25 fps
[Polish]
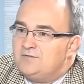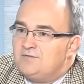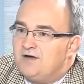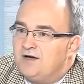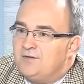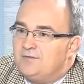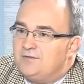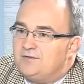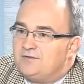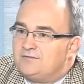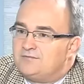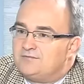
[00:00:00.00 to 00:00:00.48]
nie
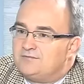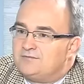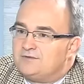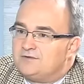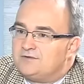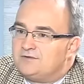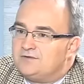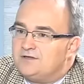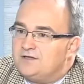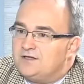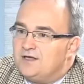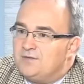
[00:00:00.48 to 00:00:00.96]
mamy.
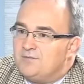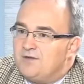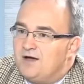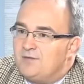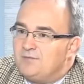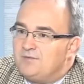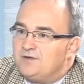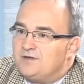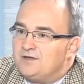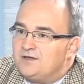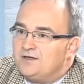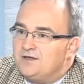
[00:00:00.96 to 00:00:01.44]
Nie
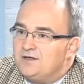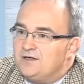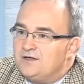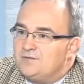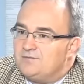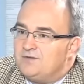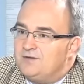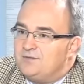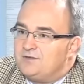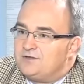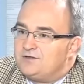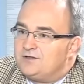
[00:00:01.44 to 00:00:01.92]
mamy,
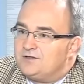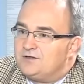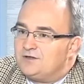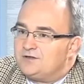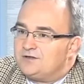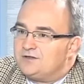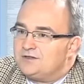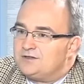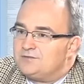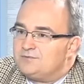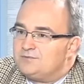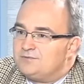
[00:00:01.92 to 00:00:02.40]
mamy
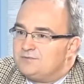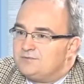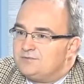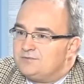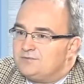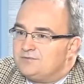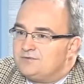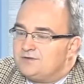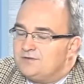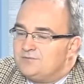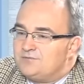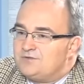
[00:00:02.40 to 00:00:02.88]
tylko tych
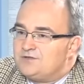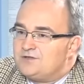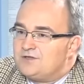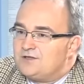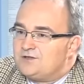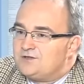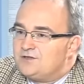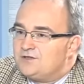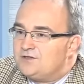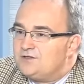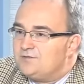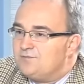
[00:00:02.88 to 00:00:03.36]
tam
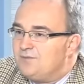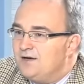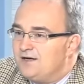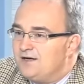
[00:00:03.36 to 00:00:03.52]
40